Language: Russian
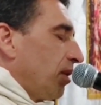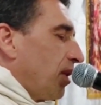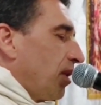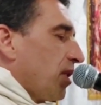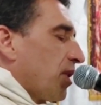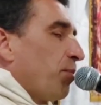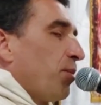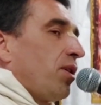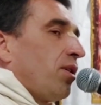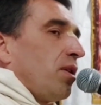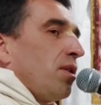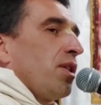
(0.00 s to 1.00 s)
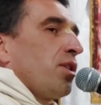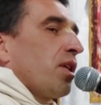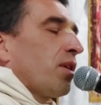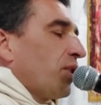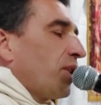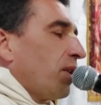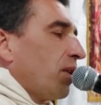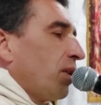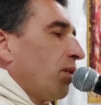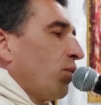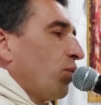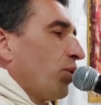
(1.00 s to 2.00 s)
Заметьте, здесь не хватает
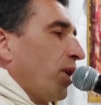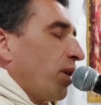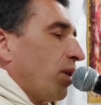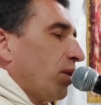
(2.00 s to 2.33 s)
одного удара.